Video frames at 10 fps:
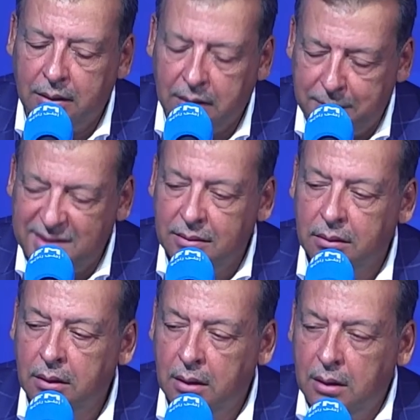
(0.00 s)
ليميسيون
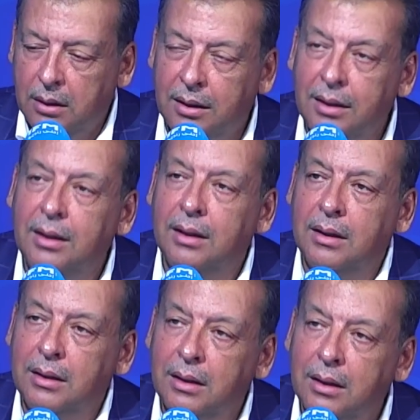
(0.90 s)
آه،
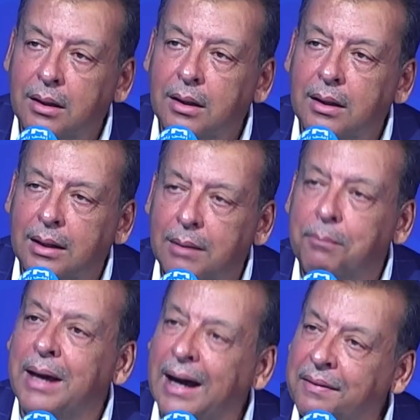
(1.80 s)
الانبعاث
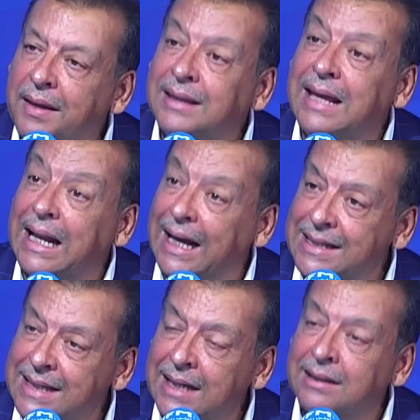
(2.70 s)
الانبعاثات
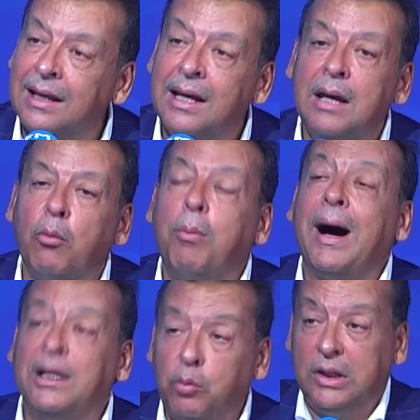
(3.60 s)
الغازات
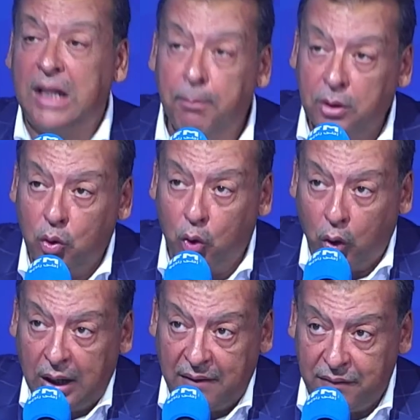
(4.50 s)
وبعد وتلمت
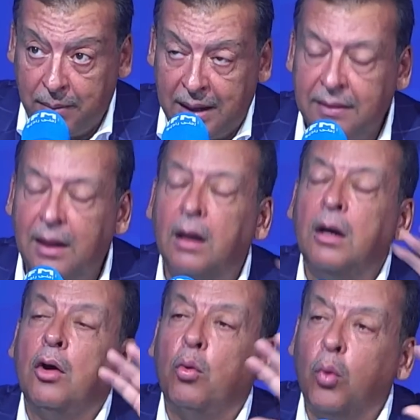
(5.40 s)
الكل في بعضها
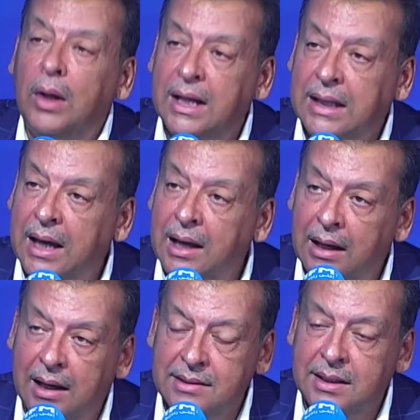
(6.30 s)
ولات
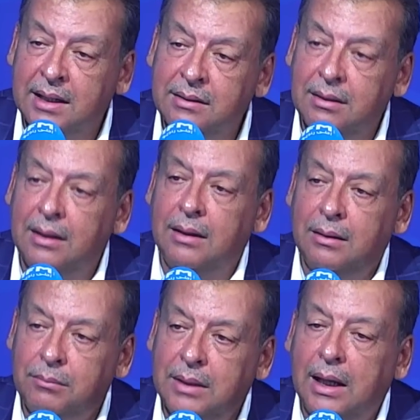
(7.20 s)
غازات
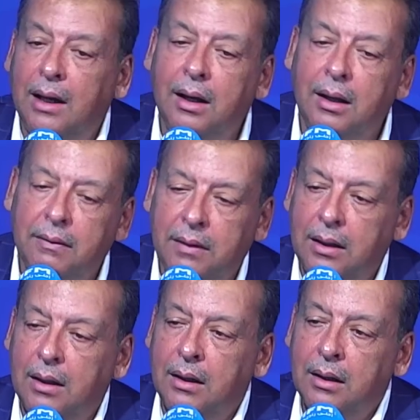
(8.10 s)
نتاع
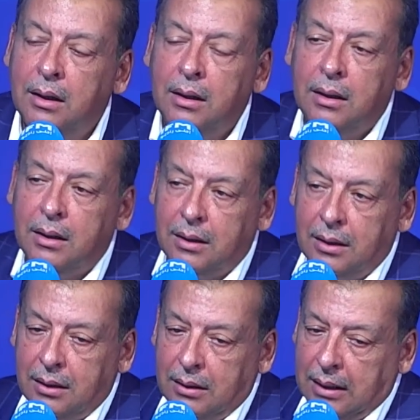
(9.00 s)
هذه
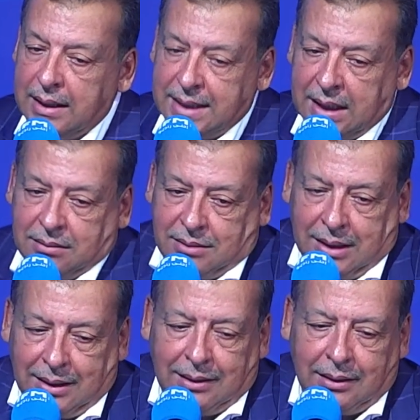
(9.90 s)
آه، غازات
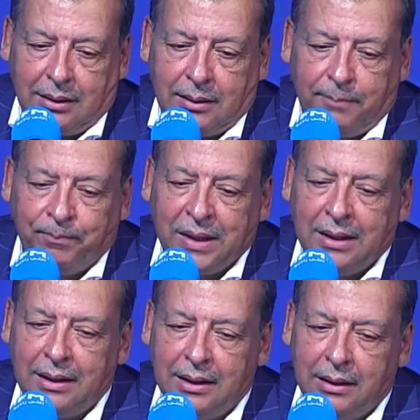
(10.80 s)
اللي,
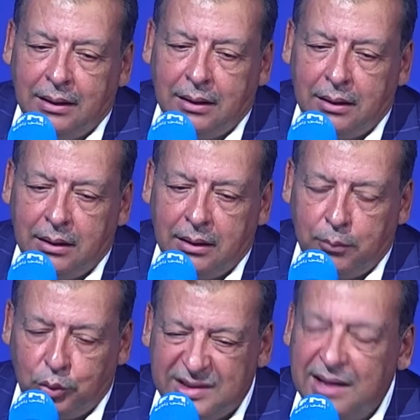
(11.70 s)
اللي
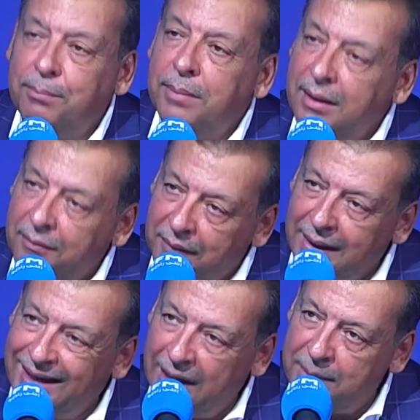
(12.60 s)
المتسبه في
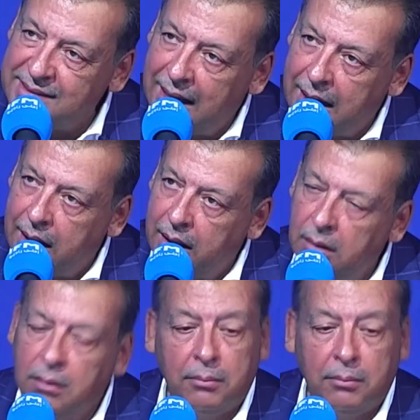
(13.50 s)
الانحباس الحراري